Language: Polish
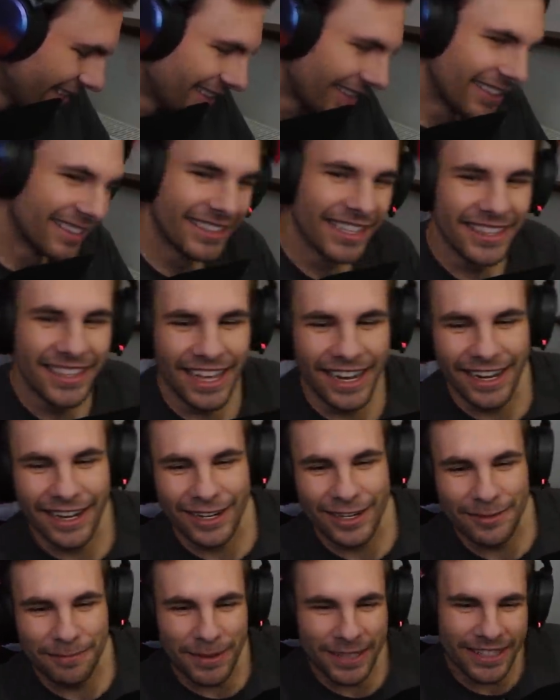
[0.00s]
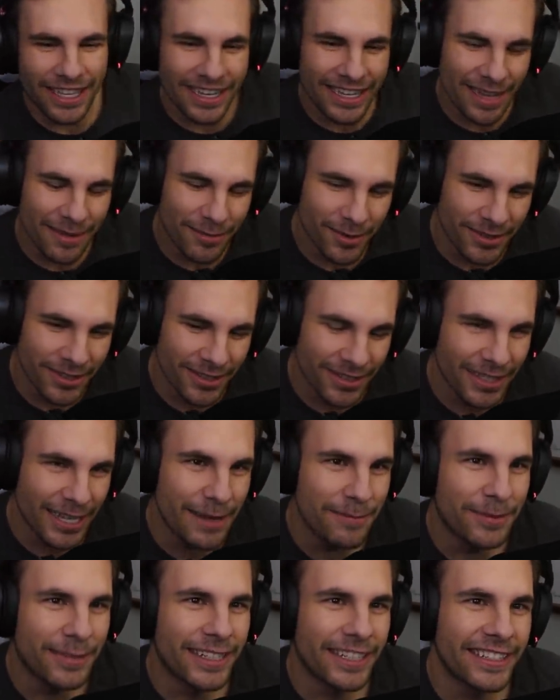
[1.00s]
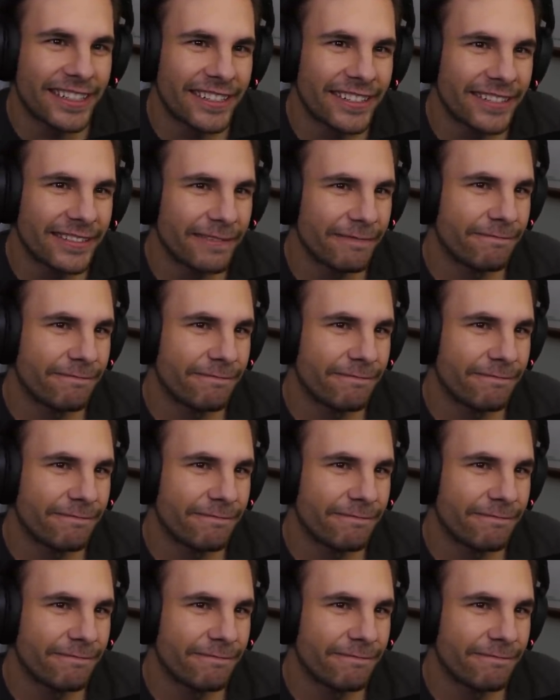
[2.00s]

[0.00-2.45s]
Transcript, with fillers: Niedaleko pada jabłoń od jabłka, no.